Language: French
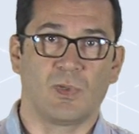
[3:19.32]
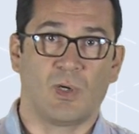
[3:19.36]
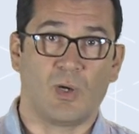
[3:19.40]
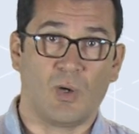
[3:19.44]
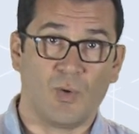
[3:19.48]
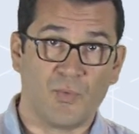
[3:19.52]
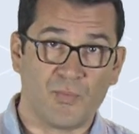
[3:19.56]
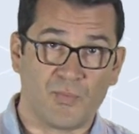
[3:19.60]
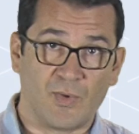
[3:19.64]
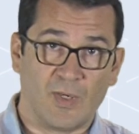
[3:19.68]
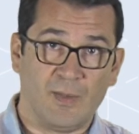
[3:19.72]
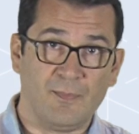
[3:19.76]

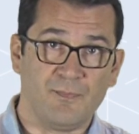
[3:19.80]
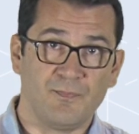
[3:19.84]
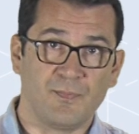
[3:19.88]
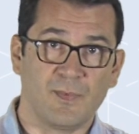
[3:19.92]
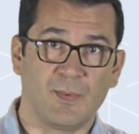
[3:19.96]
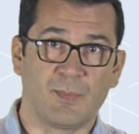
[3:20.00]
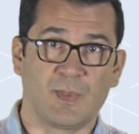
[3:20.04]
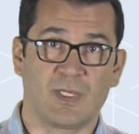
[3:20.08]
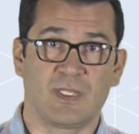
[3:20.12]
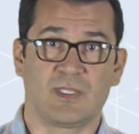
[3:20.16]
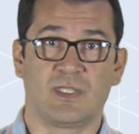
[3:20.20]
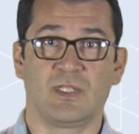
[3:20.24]
Enfin,
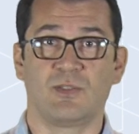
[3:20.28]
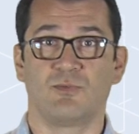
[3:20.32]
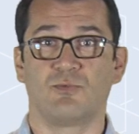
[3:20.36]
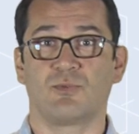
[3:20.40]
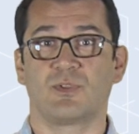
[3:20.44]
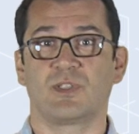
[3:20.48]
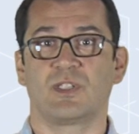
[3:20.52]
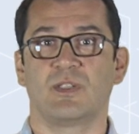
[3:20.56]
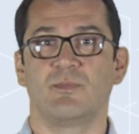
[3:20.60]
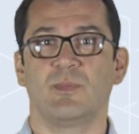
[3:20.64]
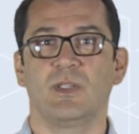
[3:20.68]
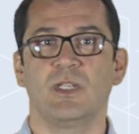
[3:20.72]
précise
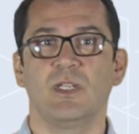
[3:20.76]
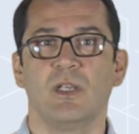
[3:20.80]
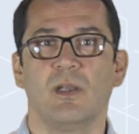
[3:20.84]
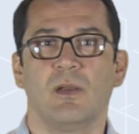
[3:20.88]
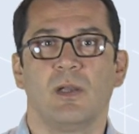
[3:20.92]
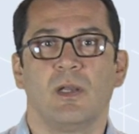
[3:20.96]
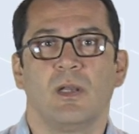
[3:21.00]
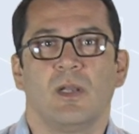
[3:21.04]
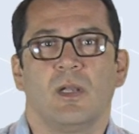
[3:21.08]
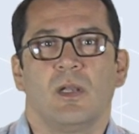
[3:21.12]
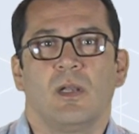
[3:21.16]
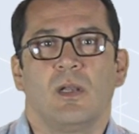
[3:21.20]
Luxibi,
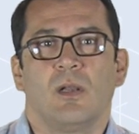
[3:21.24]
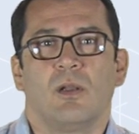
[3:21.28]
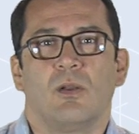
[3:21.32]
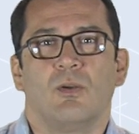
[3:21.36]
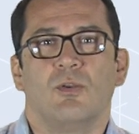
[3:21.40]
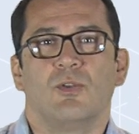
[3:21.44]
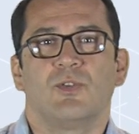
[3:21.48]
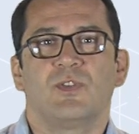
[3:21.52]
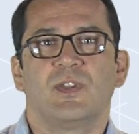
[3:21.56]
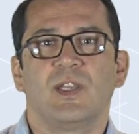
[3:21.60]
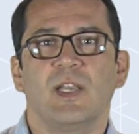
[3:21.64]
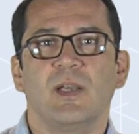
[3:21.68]

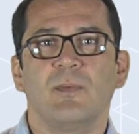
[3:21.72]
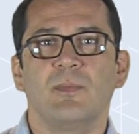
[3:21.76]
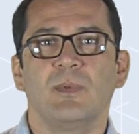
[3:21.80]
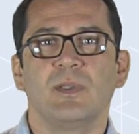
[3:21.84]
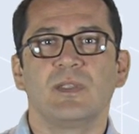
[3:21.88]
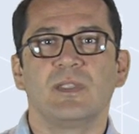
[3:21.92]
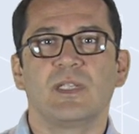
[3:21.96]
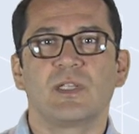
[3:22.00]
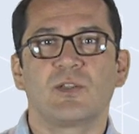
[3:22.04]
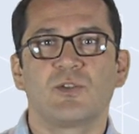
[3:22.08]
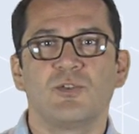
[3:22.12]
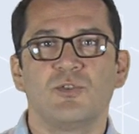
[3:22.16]
le terme
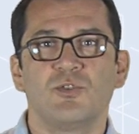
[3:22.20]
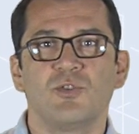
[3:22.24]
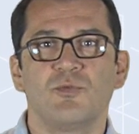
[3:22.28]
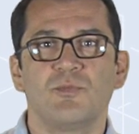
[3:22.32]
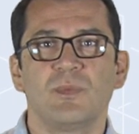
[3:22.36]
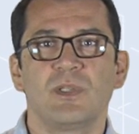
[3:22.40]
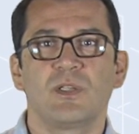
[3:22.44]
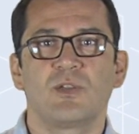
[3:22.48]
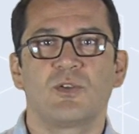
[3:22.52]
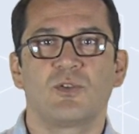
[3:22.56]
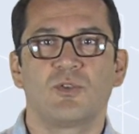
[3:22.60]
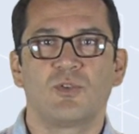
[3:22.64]

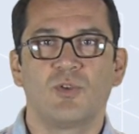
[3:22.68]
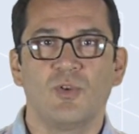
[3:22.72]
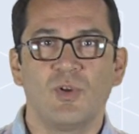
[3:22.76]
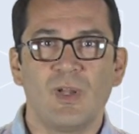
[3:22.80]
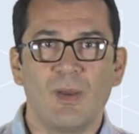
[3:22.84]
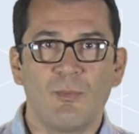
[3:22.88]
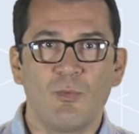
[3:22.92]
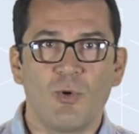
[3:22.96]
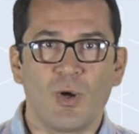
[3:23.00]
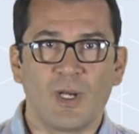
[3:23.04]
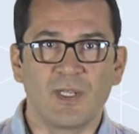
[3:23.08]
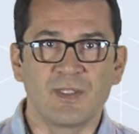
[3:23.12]
d'économie
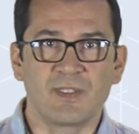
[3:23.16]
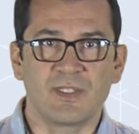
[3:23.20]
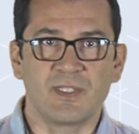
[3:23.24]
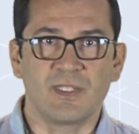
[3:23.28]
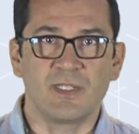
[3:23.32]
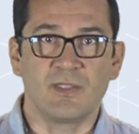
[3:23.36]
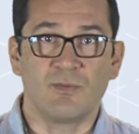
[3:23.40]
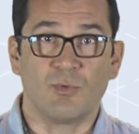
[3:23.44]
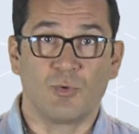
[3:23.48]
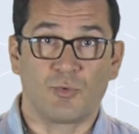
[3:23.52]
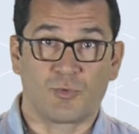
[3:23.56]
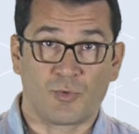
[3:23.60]

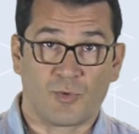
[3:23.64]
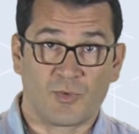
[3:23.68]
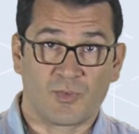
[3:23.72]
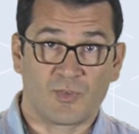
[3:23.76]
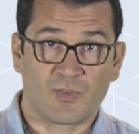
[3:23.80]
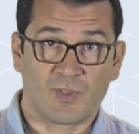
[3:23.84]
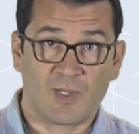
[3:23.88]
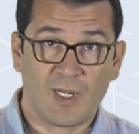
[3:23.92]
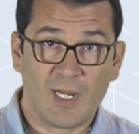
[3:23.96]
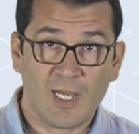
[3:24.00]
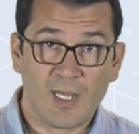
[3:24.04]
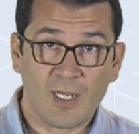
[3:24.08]
collaborative au
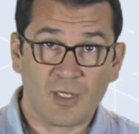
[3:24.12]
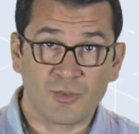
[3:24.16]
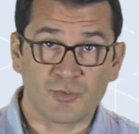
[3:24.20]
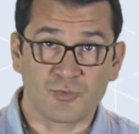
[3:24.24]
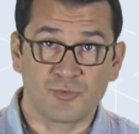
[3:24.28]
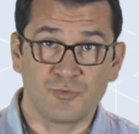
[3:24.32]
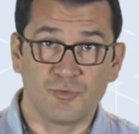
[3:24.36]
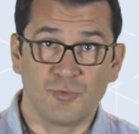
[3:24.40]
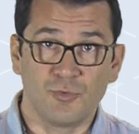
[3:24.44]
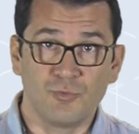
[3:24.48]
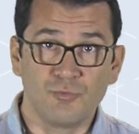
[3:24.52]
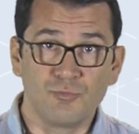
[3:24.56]
sens
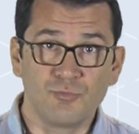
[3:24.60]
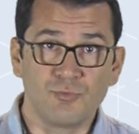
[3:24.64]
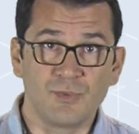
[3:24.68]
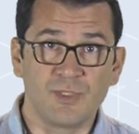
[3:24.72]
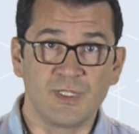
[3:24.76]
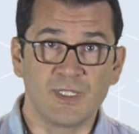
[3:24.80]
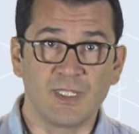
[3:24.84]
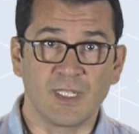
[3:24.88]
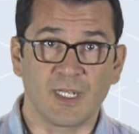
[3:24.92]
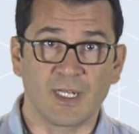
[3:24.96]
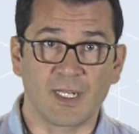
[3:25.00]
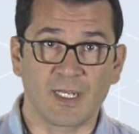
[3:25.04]
large ne nous
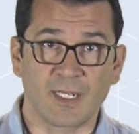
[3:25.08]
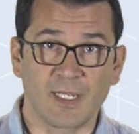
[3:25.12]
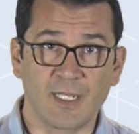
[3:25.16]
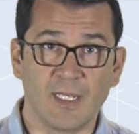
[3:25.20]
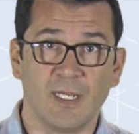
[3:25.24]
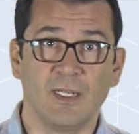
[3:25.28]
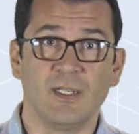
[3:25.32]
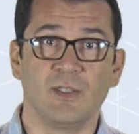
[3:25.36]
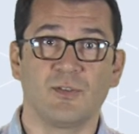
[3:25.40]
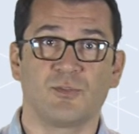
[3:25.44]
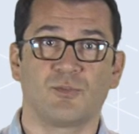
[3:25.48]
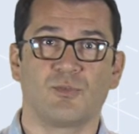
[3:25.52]
dit
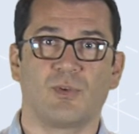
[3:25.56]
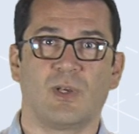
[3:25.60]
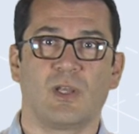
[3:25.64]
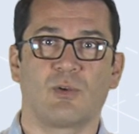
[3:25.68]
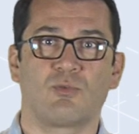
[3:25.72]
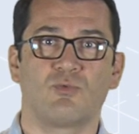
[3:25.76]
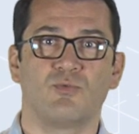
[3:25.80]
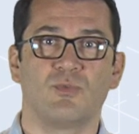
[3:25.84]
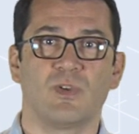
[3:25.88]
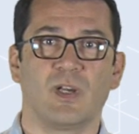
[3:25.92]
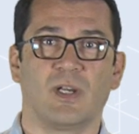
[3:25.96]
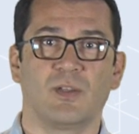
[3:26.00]
rien sur la
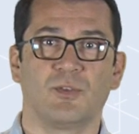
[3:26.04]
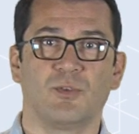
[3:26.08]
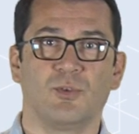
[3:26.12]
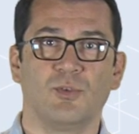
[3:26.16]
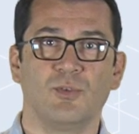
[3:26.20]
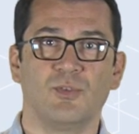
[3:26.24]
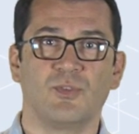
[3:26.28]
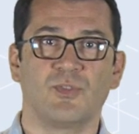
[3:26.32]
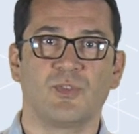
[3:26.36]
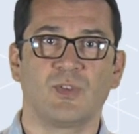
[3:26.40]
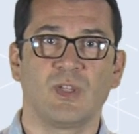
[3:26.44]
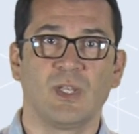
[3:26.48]

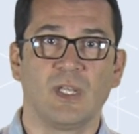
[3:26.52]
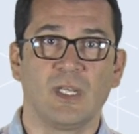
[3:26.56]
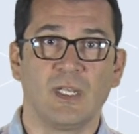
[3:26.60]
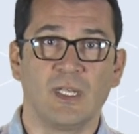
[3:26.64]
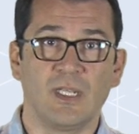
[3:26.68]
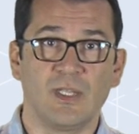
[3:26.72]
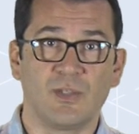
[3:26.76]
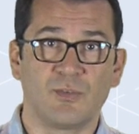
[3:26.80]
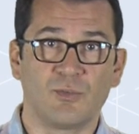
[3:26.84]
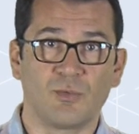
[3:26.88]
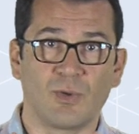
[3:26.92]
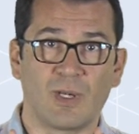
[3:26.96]
gouvernance
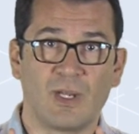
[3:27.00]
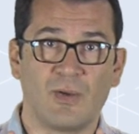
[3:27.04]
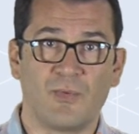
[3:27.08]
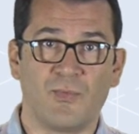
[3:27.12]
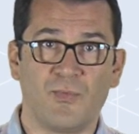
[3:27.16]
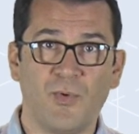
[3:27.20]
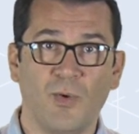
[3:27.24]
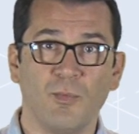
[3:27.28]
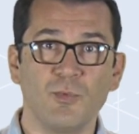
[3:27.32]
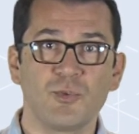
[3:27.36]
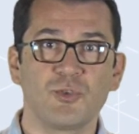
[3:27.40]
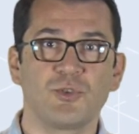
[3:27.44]
et sur la
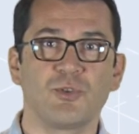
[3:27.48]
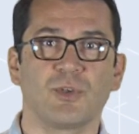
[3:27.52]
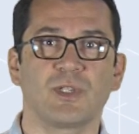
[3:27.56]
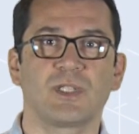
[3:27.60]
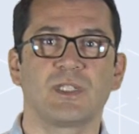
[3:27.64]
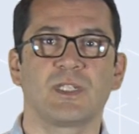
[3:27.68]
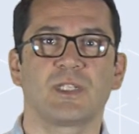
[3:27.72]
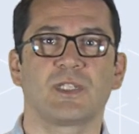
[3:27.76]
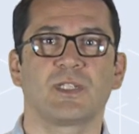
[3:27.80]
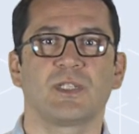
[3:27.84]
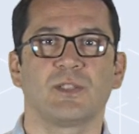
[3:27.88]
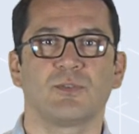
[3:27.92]
forme
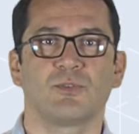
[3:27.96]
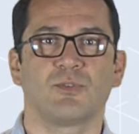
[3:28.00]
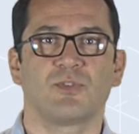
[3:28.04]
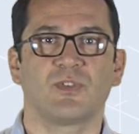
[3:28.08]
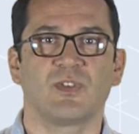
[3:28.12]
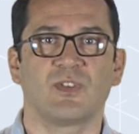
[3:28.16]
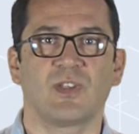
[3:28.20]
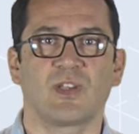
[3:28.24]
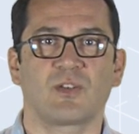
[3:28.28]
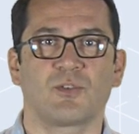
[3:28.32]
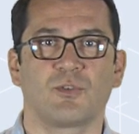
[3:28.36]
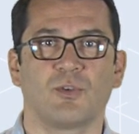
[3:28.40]
juridique de
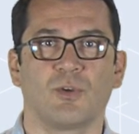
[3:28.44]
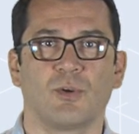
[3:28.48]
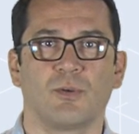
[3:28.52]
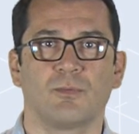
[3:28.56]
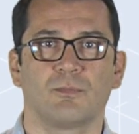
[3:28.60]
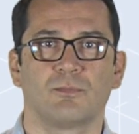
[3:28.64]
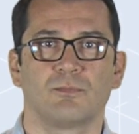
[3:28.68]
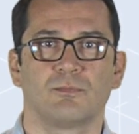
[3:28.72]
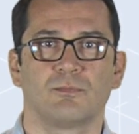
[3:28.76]
ces acteurs.